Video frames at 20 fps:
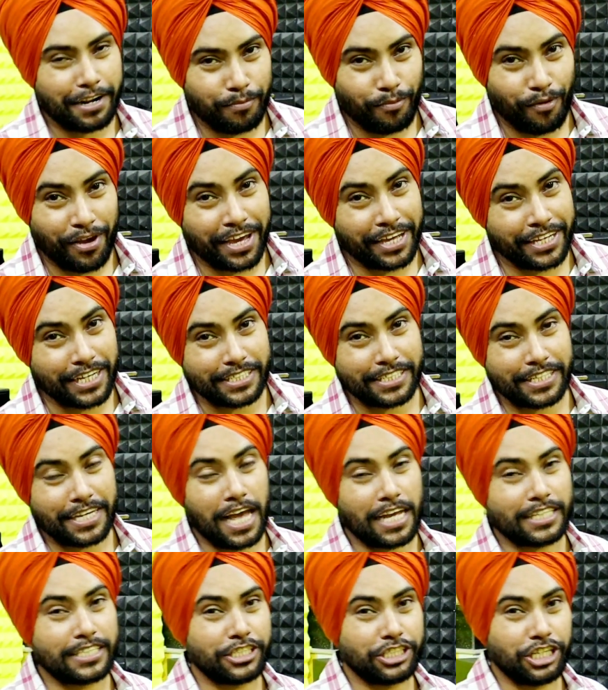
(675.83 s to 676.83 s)
लिटिल बॉय की जैसे
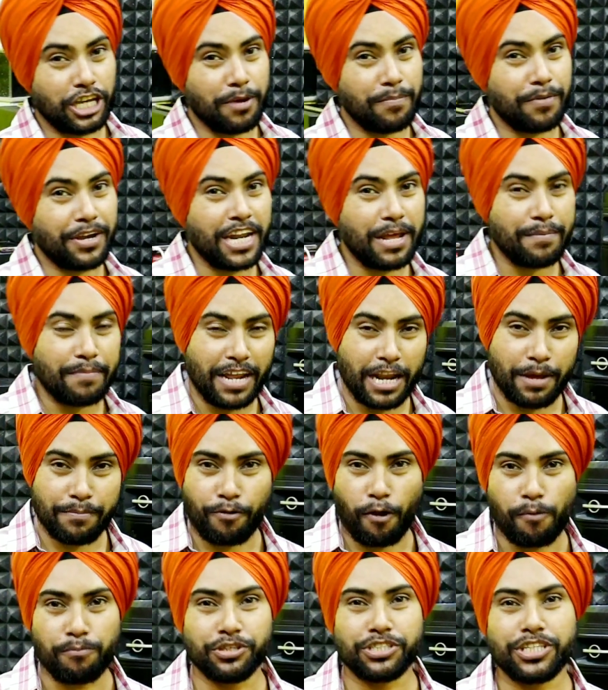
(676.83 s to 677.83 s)
कि आज से छह महीने पहले
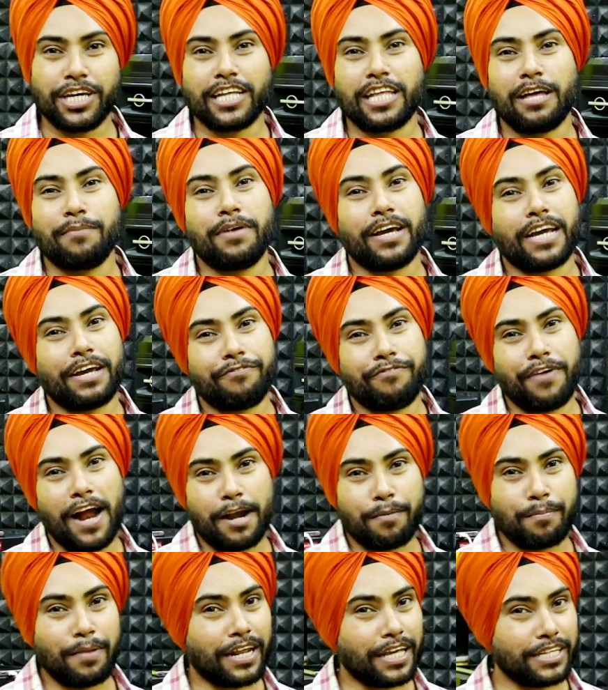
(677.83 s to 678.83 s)
प्रॉमिस किया था मैं कि
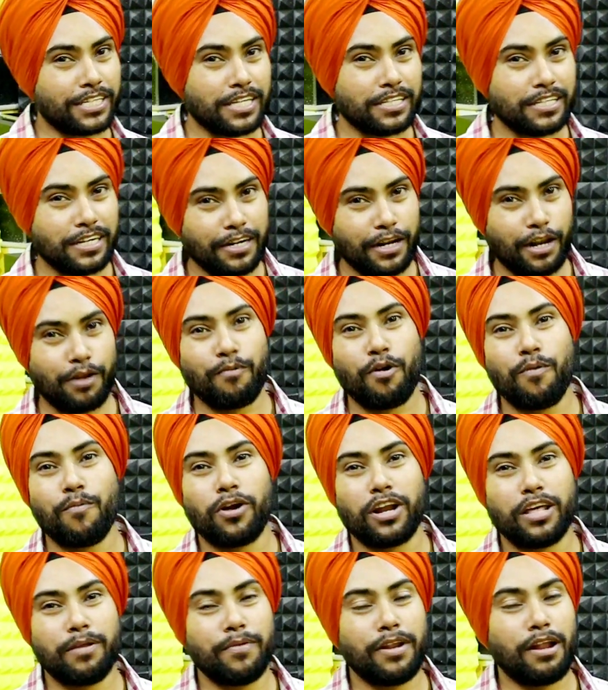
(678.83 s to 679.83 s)
फैटमैन के साथ साथ लिटल बॉय
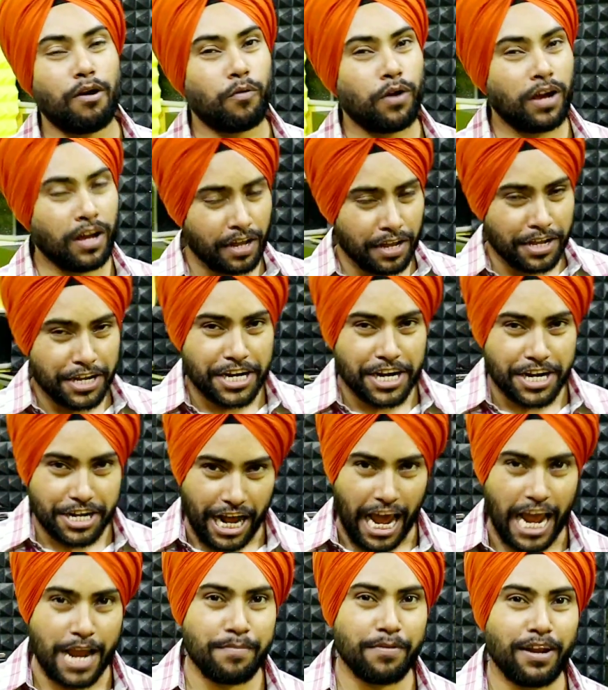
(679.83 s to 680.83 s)
मॉडल भी लाऊंगा
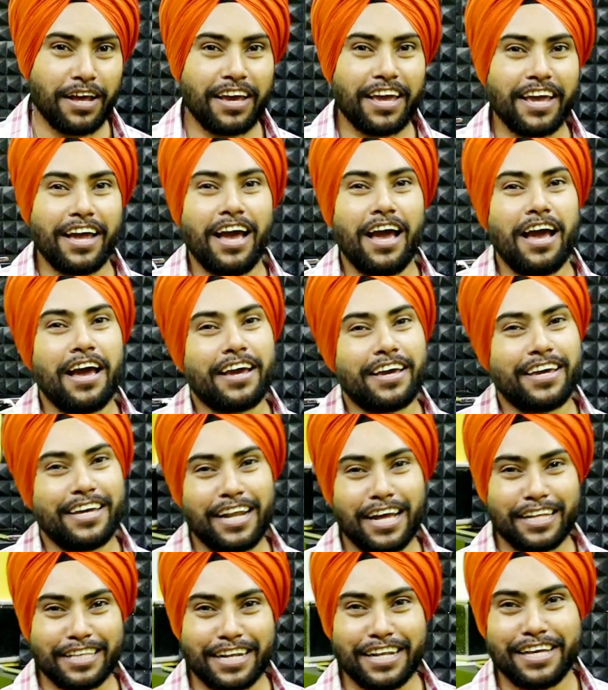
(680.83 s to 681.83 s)
टाइम लग गया
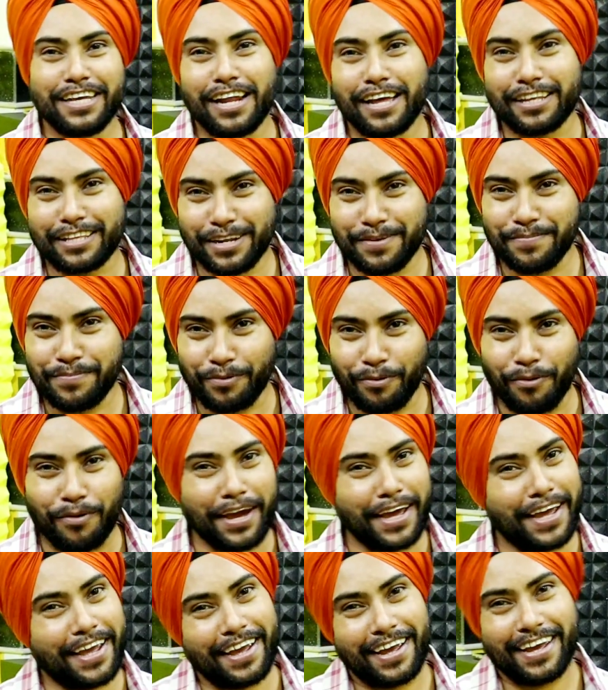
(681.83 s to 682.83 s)
हीरा थ्री हीरा थ्री प्रो
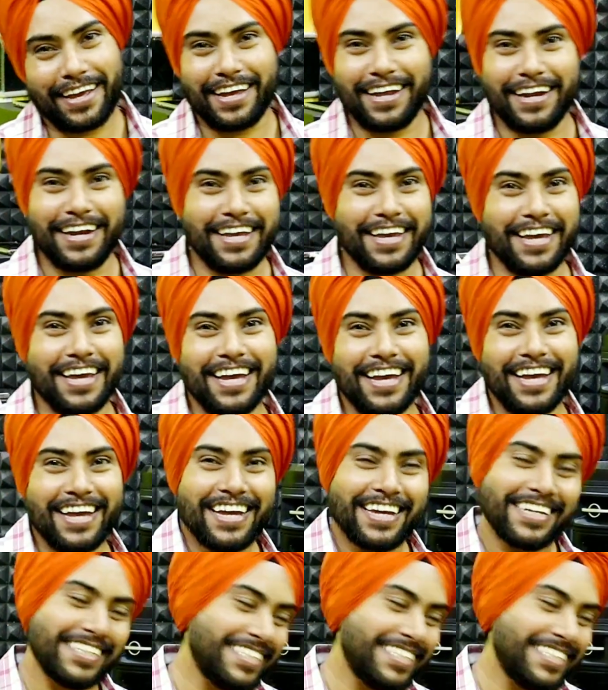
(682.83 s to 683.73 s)
के आ गया ना